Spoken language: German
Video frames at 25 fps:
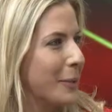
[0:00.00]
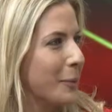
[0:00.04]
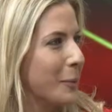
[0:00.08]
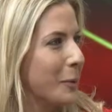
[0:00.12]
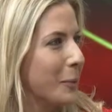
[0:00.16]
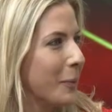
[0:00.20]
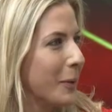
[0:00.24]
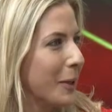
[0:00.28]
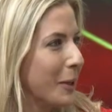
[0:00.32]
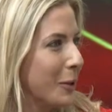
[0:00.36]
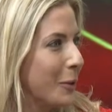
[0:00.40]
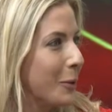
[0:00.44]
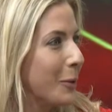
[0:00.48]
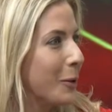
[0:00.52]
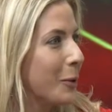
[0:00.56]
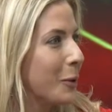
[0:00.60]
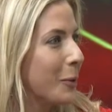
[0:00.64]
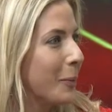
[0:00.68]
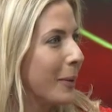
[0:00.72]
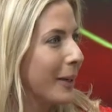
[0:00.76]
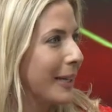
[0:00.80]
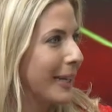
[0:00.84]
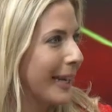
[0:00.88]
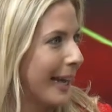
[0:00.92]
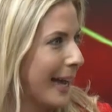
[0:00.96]
müssen wir natürlich
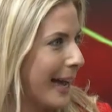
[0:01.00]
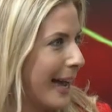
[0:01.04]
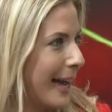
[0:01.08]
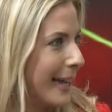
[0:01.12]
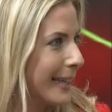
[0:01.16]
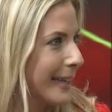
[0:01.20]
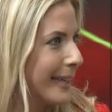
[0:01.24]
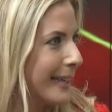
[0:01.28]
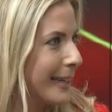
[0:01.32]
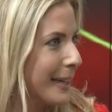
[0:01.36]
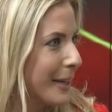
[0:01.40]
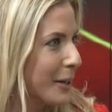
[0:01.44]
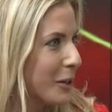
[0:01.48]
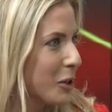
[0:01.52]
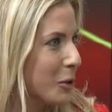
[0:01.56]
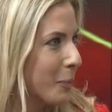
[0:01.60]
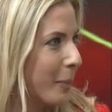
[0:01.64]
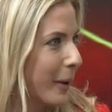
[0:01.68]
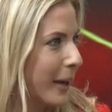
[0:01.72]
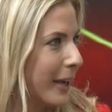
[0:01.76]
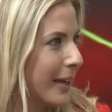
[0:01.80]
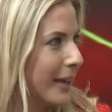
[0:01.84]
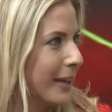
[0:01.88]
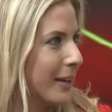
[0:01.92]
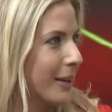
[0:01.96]
über die Radliga
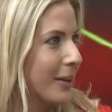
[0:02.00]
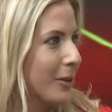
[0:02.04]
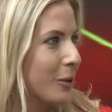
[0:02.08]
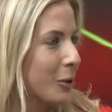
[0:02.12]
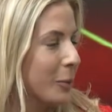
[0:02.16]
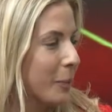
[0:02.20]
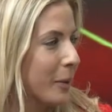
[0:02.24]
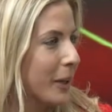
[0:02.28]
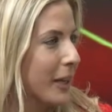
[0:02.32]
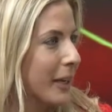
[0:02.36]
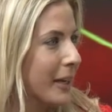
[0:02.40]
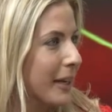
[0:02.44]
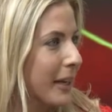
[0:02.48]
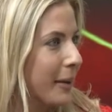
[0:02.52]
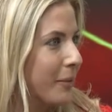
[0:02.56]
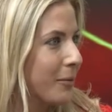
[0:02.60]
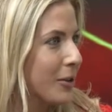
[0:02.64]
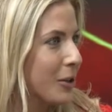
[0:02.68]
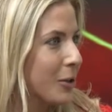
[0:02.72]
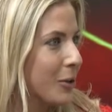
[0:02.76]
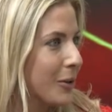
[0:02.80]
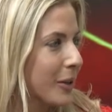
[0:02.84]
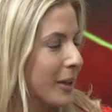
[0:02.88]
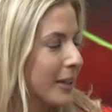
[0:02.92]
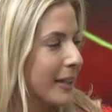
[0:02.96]
sprechen. Zu Beginn haben wir
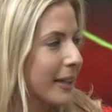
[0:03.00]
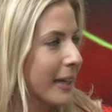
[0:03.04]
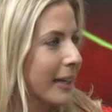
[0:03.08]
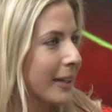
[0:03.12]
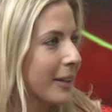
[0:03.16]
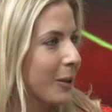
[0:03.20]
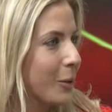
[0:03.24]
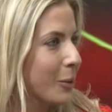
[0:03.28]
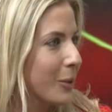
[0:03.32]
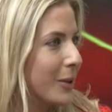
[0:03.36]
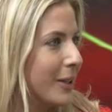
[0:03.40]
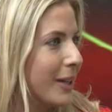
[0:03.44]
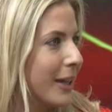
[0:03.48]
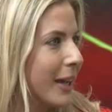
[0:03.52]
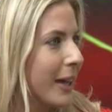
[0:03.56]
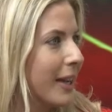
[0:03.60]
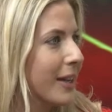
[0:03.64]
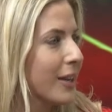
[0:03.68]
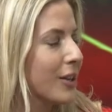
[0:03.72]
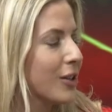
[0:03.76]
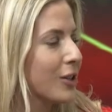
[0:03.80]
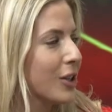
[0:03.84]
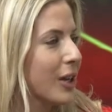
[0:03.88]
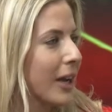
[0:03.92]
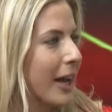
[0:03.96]
schon gesagt, der
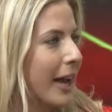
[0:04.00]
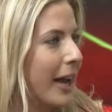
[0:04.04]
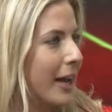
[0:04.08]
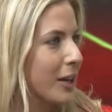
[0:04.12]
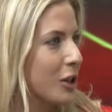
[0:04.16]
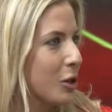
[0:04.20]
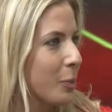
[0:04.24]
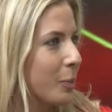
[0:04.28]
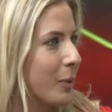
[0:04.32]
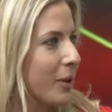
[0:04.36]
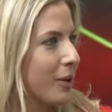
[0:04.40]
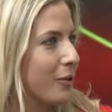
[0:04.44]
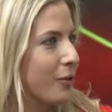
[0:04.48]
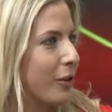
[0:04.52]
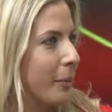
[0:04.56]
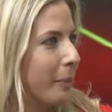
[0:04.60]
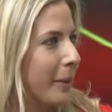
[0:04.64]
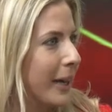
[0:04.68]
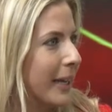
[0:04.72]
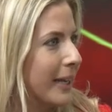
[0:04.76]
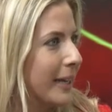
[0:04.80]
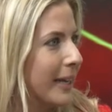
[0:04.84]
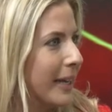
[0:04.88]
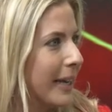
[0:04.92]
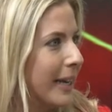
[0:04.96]
österreichische
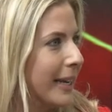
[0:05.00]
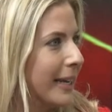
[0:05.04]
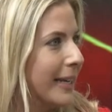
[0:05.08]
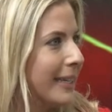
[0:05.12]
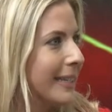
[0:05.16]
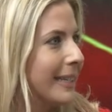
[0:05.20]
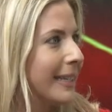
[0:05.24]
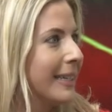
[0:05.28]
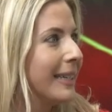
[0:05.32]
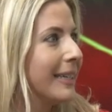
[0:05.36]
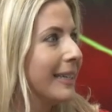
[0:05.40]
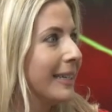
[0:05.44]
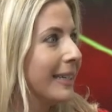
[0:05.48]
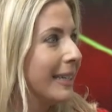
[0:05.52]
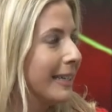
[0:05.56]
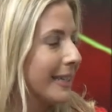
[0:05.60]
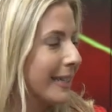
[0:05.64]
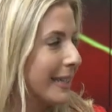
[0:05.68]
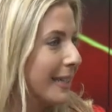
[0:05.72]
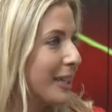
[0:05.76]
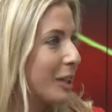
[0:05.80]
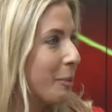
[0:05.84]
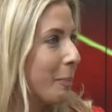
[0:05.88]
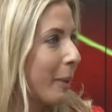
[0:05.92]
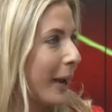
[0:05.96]
Radsportverband ist
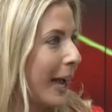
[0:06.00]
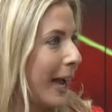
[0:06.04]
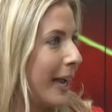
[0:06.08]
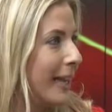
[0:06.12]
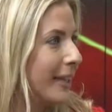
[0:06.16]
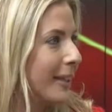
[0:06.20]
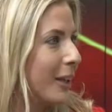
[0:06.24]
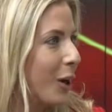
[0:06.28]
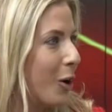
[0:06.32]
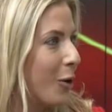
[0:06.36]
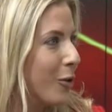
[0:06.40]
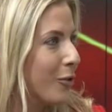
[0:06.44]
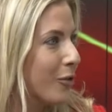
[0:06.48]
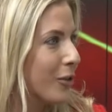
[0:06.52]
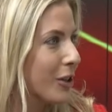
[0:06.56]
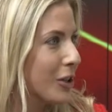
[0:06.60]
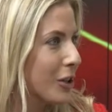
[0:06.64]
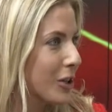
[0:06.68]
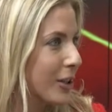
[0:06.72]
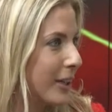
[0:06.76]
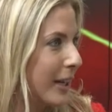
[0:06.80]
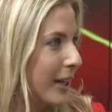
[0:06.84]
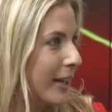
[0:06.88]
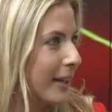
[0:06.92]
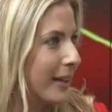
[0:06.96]
irrsinnig breit
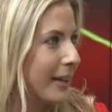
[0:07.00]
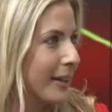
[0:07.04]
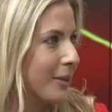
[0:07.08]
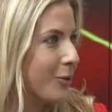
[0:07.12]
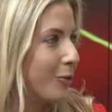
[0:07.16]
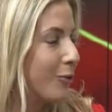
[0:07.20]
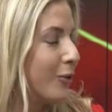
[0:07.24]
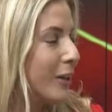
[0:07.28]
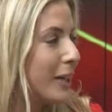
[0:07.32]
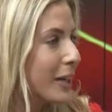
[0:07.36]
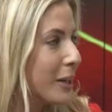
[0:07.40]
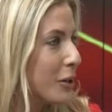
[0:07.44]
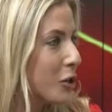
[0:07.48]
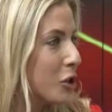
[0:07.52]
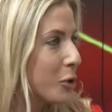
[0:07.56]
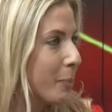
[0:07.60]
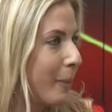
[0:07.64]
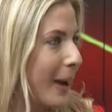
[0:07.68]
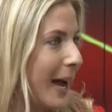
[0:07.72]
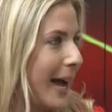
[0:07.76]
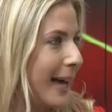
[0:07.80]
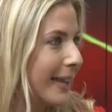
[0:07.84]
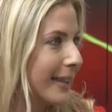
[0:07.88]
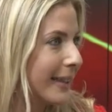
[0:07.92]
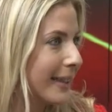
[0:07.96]
aufgestellt, hat viele
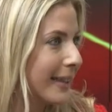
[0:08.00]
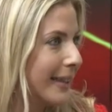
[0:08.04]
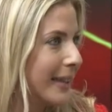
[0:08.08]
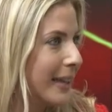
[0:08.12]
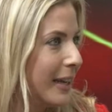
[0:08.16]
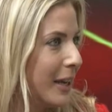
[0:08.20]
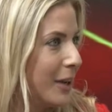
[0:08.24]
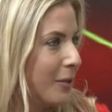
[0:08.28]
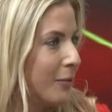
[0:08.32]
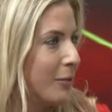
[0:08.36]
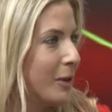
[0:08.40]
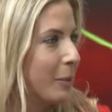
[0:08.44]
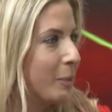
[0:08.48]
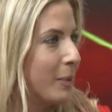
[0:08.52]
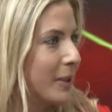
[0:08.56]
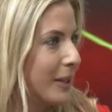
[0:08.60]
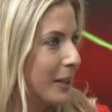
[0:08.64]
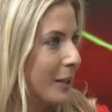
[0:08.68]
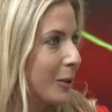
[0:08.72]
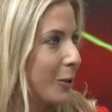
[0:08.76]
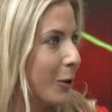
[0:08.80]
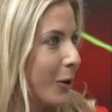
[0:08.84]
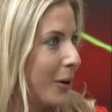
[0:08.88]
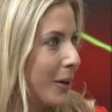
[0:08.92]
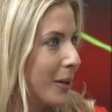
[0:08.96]
Sparten. Wir
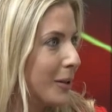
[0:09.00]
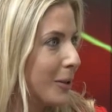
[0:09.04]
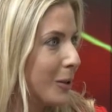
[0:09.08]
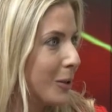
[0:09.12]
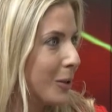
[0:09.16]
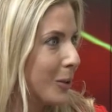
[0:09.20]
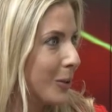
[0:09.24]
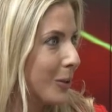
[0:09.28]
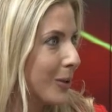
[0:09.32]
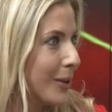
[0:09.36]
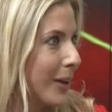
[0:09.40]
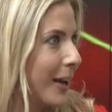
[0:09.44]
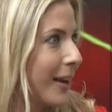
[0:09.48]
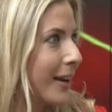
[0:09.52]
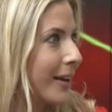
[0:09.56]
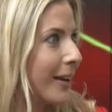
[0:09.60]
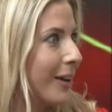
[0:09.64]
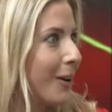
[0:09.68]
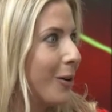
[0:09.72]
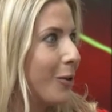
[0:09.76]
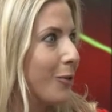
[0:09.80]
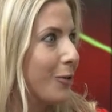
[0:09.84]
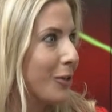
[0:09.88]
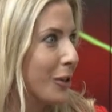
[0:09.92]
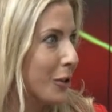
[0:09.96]
sind heute sozusagen
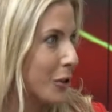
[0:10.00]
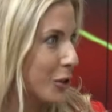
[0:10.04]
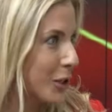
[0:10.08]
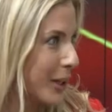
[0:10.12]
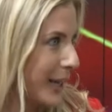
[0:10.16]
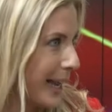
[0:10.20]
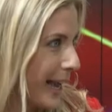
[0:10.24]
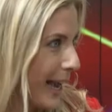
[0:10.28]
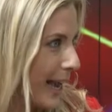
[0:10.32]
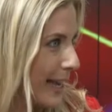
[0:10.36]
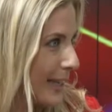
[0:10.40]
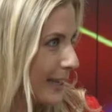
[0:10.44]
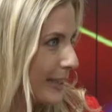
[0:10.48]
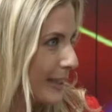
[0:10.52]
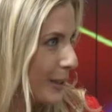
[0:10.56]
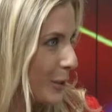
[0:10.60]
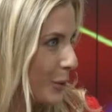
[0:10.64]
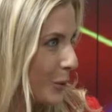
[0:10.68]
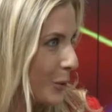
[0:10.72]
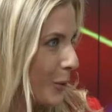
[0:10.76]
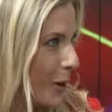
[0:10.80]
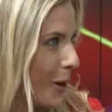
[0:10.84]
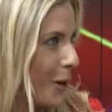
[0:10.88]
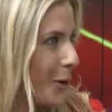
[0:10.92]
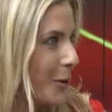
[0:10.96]
auf der Straße
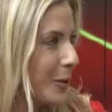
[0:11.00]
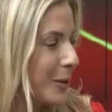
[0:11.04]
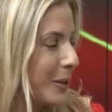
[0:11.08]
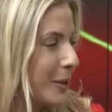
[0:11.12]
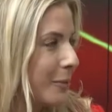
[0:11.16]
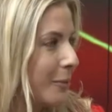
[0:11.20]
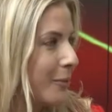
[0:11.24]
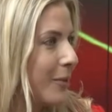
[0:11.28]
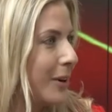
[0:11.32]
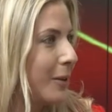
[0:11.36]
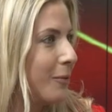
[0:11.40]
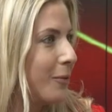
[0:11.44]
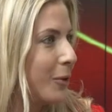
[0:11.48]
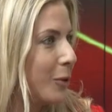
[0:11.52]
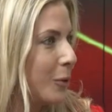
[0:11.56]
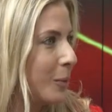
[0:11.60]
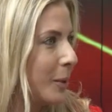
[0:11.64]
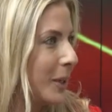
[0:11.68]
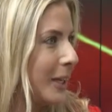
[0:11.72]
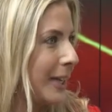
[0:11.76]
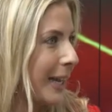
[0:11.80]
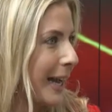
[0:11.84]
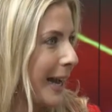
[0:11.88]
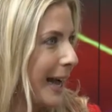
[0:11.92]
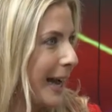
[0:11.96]
zu Hause, wenn wir über
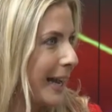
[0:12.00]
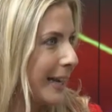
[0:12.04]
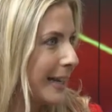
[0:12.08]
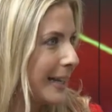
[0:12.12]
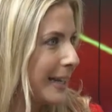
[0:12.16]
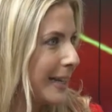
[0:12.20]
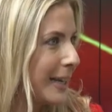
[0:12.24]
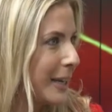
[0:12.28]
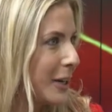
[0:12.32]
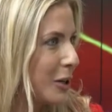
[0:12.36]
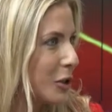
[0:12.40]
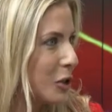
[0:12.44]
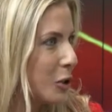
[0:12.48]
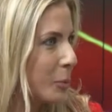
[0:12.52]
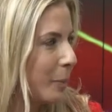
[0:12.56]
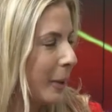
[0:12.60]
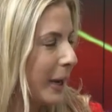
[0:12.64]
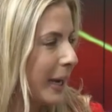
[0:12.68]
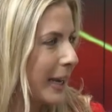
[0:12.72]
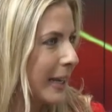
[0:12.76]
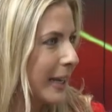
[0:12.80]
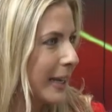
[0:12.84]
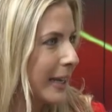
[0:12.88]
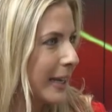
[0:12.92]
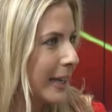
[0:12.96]
die Radliga
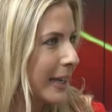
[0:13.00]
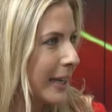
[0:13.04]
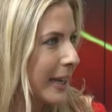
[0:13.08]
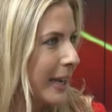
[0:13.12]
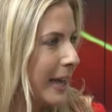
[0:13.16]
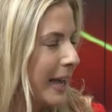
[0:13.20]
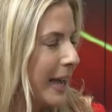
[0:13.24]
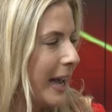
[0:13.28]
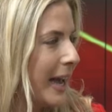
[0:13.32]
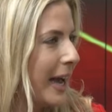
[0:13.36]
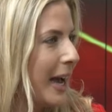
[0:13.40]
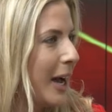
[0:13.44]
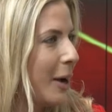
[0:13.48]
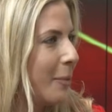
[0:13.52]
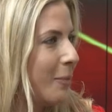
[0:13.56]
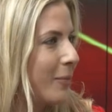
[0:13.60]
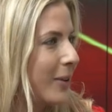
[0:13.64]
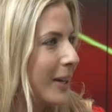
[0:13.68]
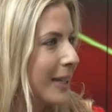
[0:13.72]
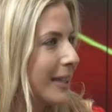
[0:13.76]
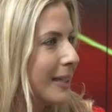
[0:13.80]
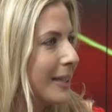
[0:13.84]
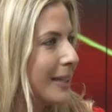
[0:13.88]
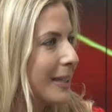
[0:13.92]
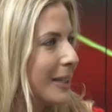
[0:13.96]
sprechen. Ähm,
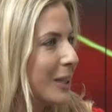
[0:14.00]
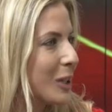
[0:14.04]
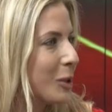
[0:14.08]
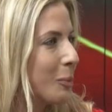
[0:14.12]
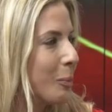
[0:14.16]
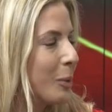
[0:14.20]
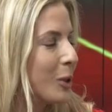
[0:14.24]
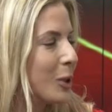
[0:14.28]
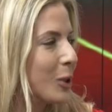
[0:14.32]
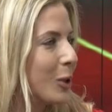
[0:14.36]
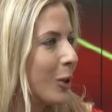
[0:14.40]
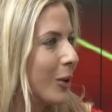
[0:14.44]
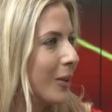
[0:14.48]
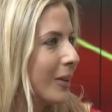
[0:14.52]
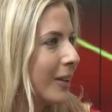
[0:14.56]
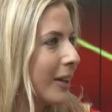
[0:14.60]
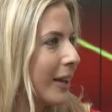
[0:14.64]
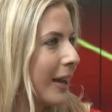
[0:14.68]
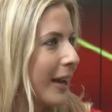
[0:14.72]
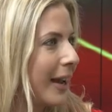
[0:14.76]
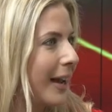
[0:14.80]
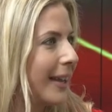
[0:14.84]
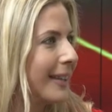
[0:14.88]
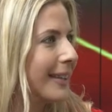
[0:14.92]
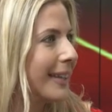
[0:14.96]
was ist das
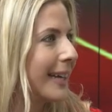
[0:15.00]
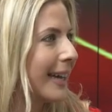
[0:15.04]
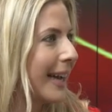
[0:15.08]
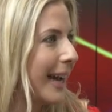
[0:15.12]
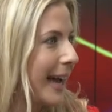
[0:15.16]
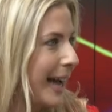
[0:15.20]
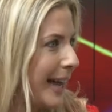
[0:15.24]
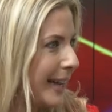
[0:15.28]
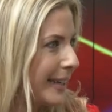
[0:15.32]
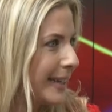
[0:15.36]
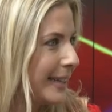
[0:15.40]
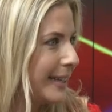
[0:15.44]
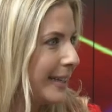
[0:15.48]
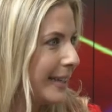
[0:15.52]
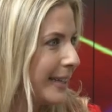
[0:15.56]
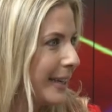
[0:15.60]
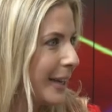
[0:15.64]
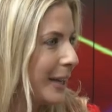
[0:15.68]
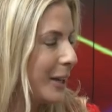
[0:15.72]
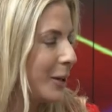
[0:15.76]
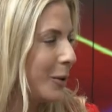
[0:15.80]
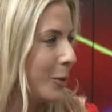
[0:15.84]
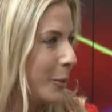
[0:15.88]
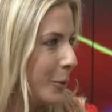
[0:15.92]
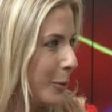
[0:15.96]
Besondere an der Radliga
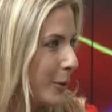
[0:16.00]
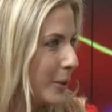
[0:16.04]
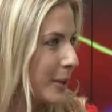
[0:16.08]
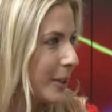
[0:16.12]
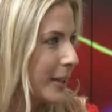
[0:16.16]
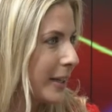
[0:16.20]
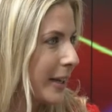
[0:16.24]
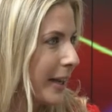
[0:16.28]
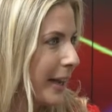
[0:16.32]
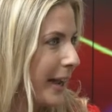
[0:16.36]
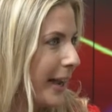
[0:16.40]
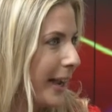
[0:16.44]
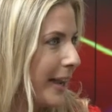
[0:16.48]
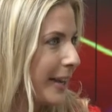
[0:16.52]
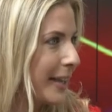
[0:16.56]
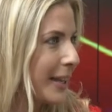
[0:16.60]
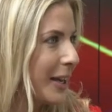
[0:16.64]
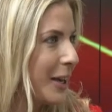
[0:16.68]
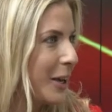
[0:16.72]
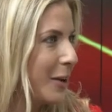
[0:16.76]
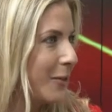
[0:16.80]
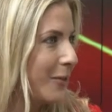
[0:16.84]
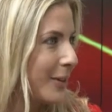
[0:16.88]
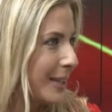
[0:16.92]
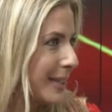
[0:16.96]
in Österreich?
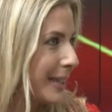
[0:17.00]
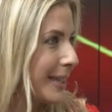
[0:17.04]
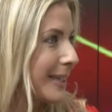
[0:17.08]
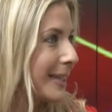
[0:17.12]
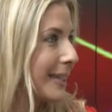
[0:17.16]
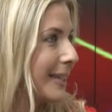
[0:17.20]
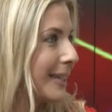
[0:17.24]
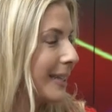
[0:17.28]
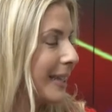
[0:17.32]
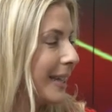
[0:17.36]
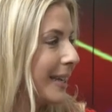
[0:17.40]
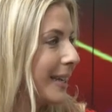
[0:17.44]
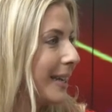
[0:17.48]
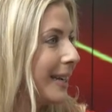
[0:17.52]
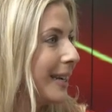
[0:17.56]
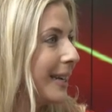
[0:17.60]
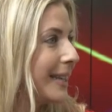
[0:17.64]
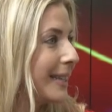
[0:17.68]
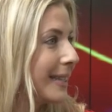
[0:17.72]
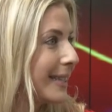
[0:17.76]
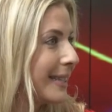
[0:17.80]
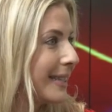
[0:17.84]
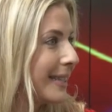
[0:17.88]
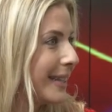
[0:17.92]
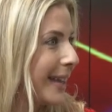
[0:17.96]
Was hat sich da in den
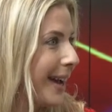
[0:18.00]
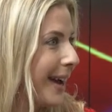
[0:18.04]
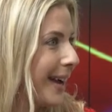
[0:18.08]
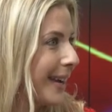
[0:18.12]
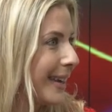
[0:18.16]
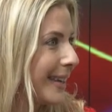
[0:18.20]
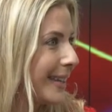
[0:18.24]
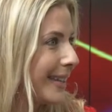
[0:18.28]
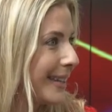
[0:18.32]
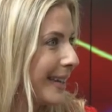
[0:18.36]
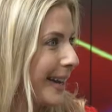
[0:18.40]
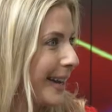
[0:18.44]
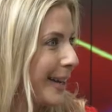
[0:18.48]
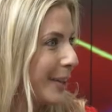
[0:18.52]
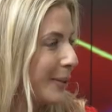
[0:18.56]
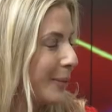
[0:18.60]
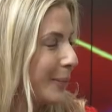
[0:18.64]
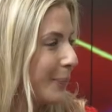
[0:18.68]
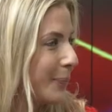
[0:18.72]
letzten Jahren getan?